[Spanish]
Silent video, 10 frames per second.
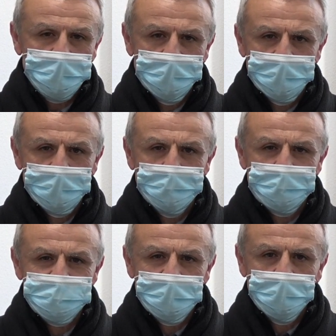el
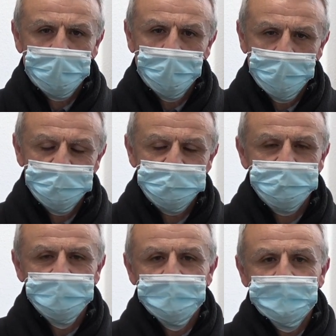pasado jueves
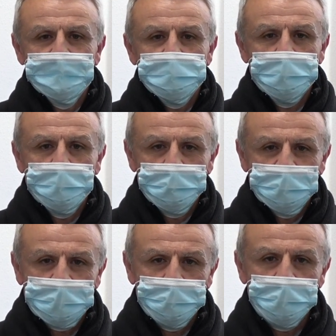Tuvimos una
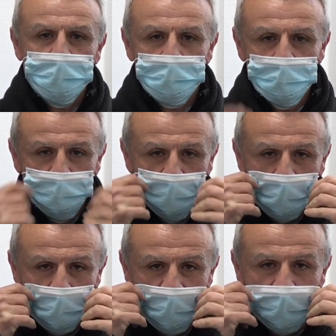reunión con
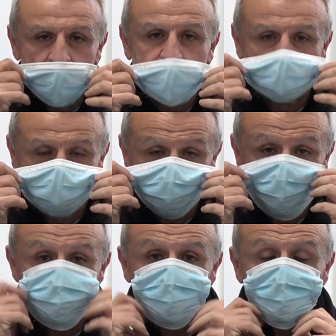el delegado de
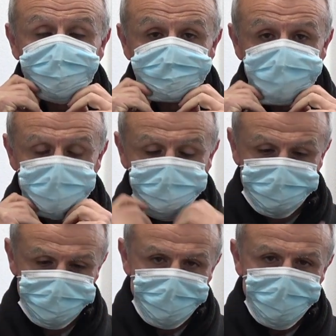salud,
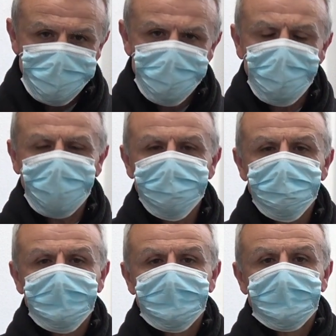el cual
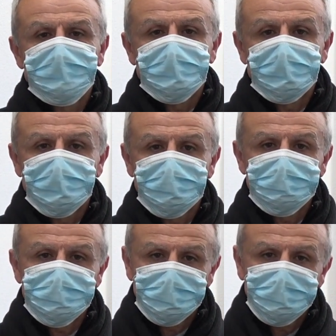nos
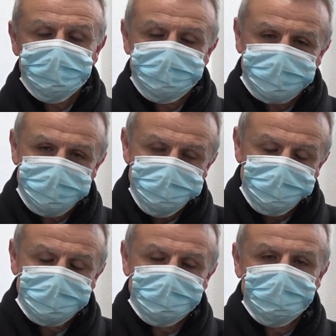invitó, en este caso, a
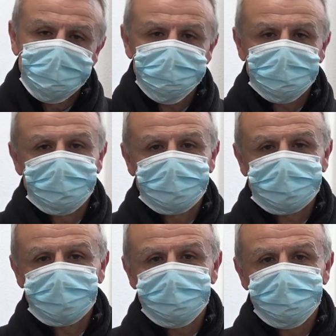los
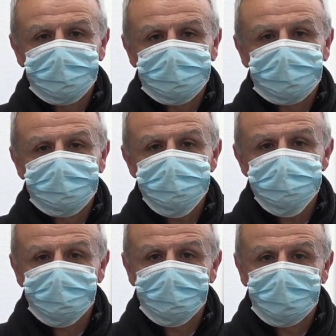alcaldes y alcaldesas
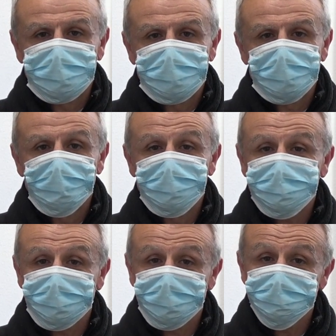de la comarca
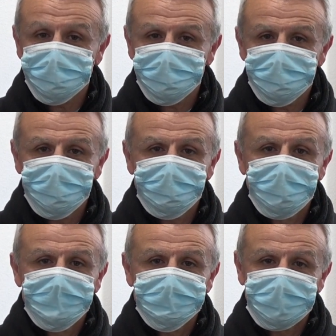de Antequera,
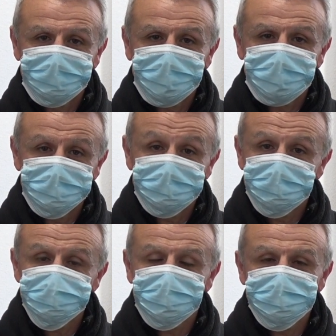de La Vega, el distrito
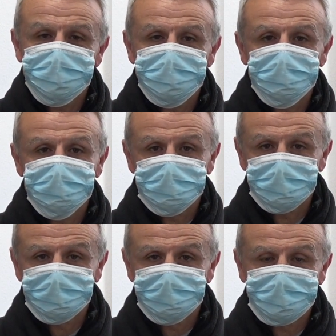sanitario
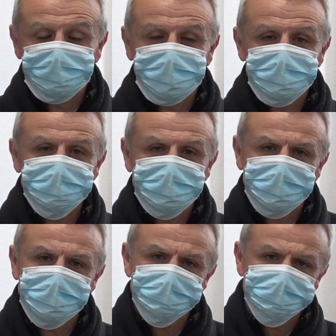eh, La Vega de
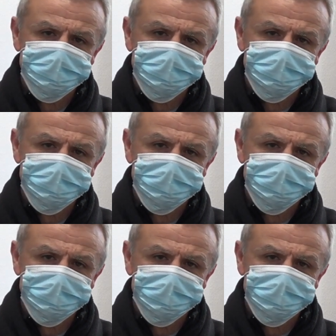Antequera,